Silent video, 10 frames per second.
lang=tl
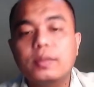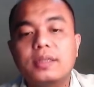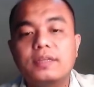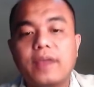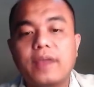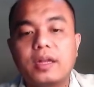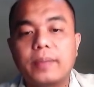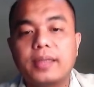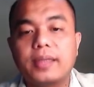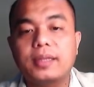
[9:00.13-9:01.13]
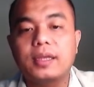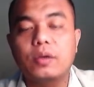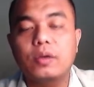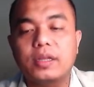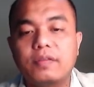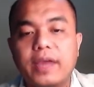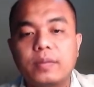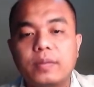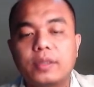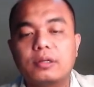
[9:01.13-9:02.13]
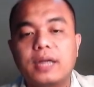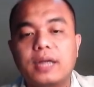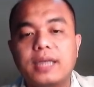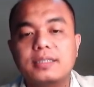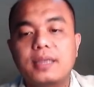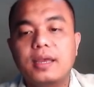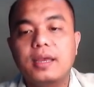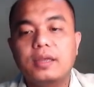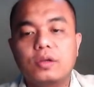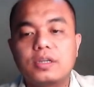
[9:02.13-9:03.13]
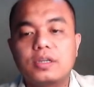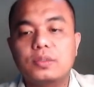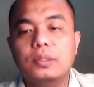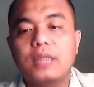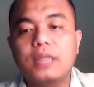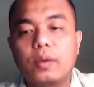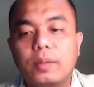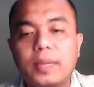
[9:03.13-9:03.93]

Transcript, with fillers: divided by 3. Kung i-divide mo ito class, yung resulta will